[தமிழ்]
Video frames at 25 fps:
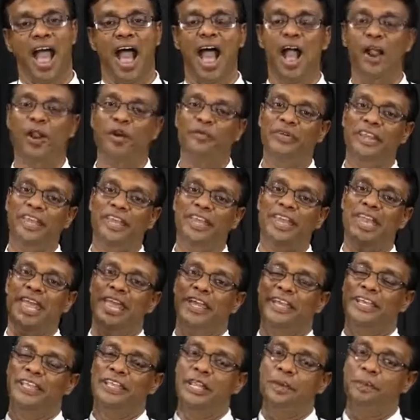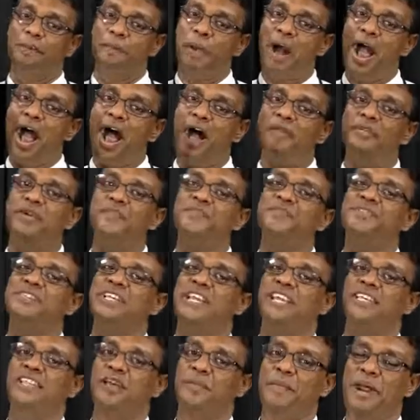ஆகவே இந்த பாவம்
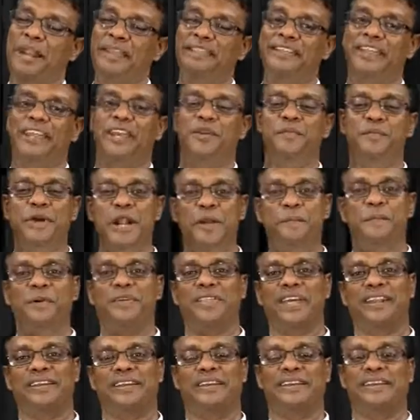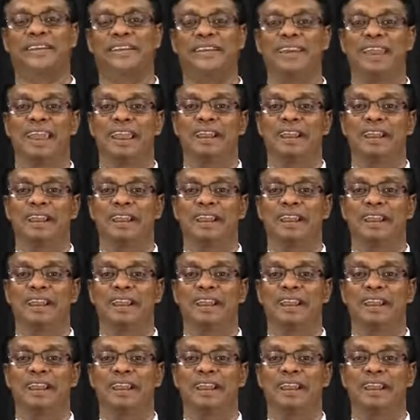செய்த மனிதனை மீட்பதற்கு